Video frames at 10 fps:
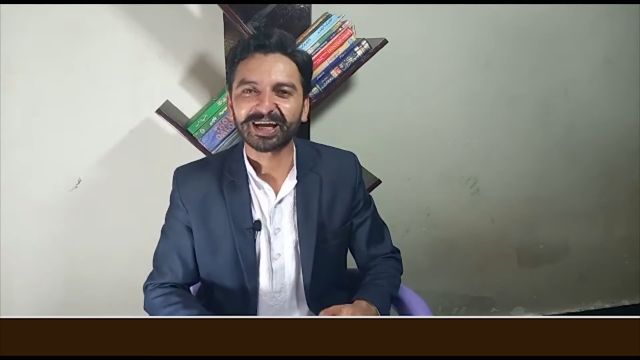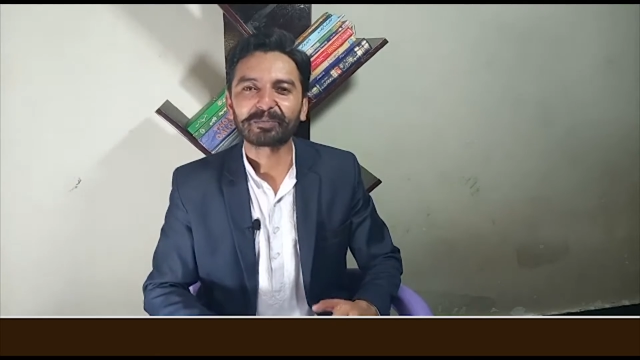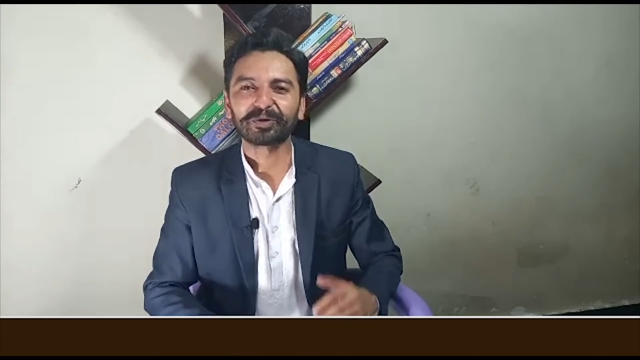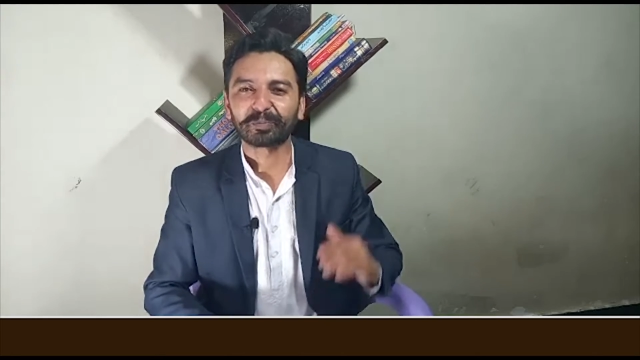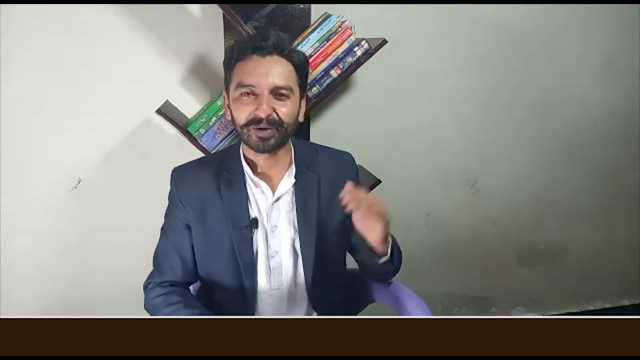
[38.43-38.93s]

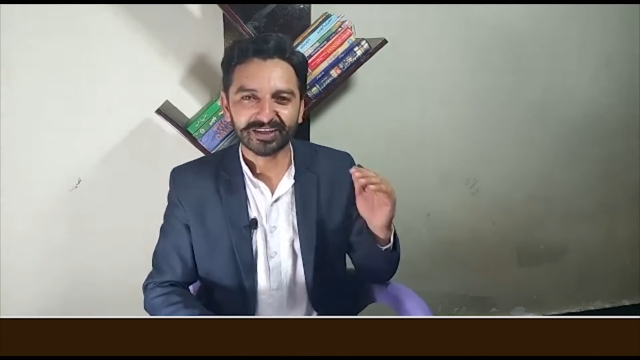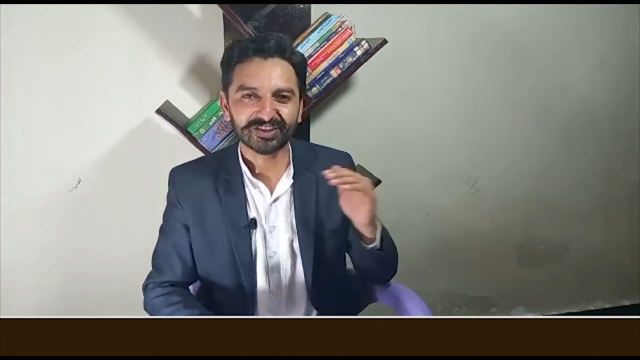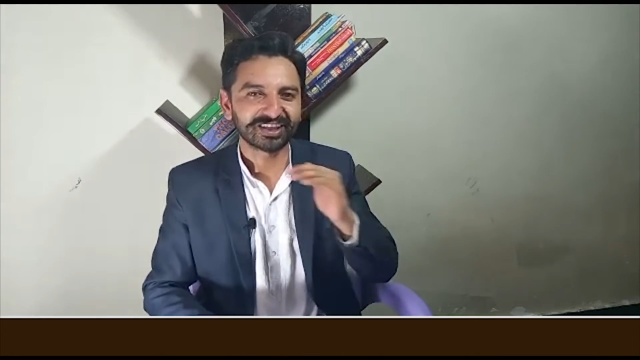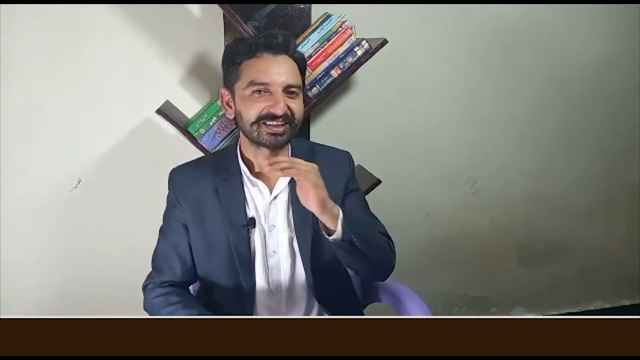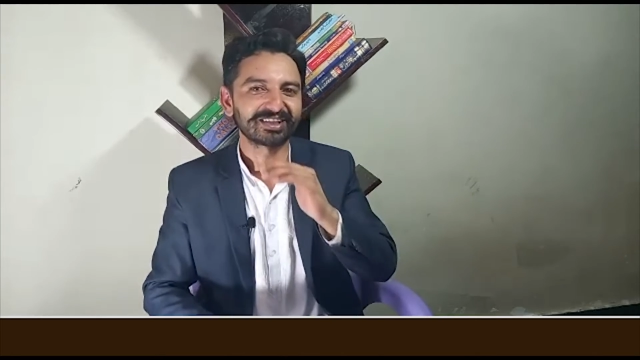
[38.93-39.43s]
कि आप
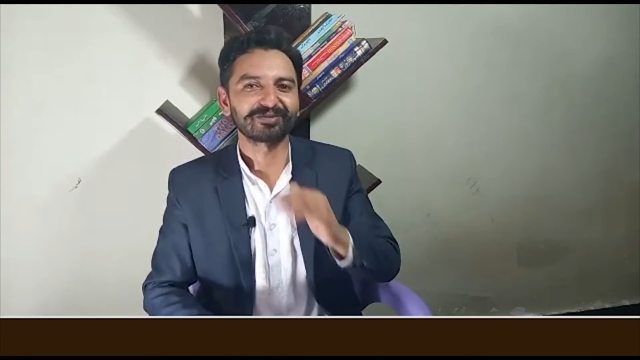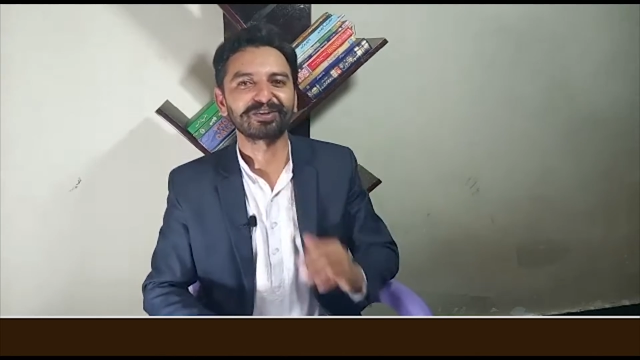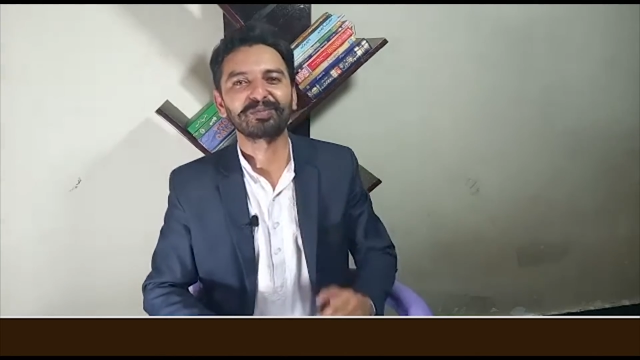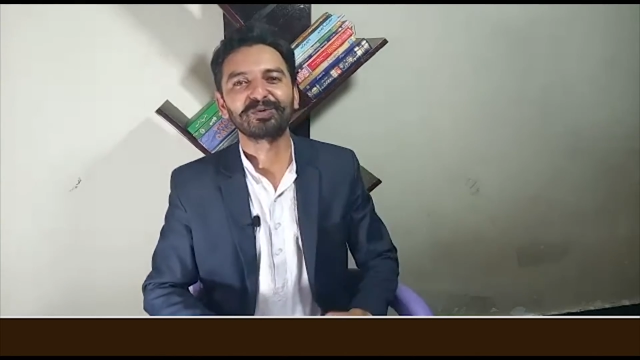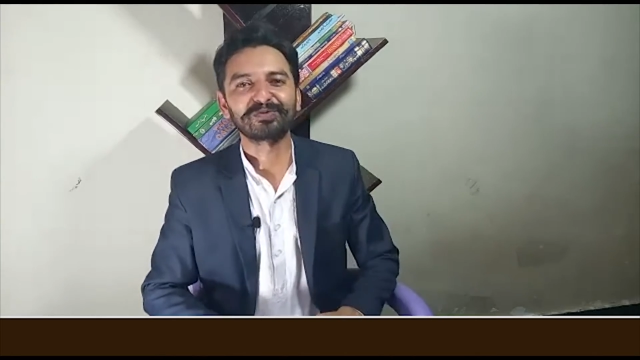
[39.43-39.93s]
डिप्रेशन की
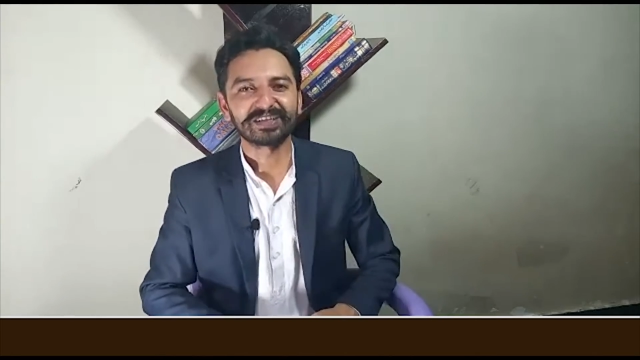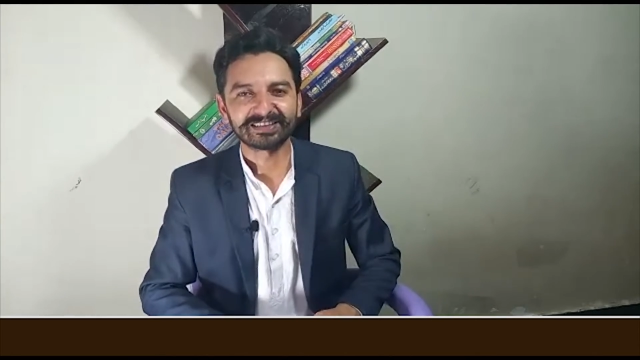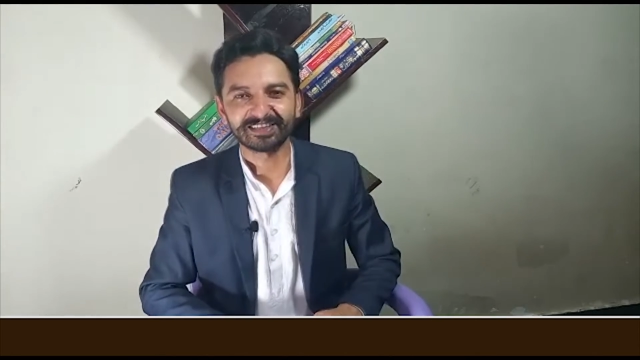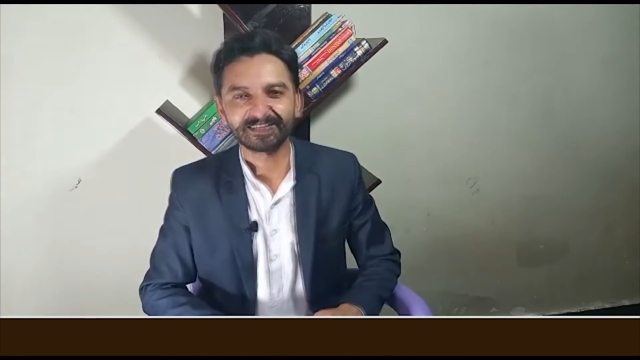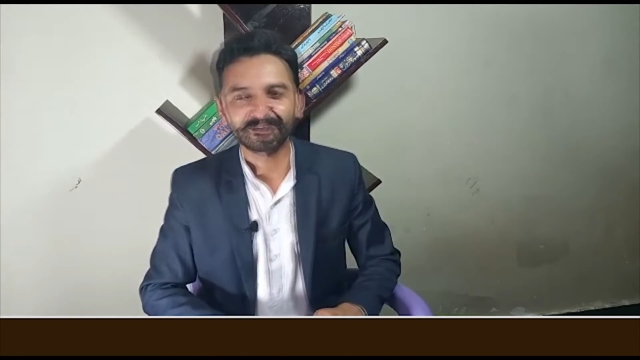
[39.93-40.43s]
तरफ ना मूव
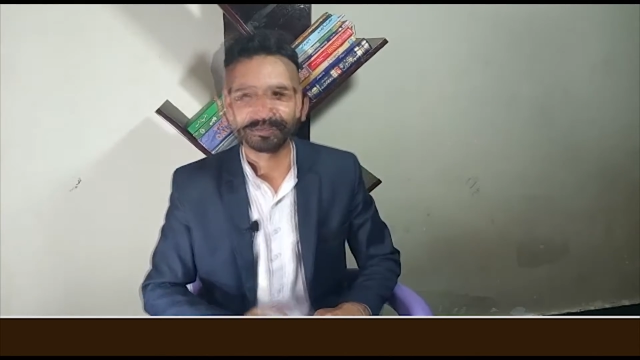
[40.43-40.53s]
कर दें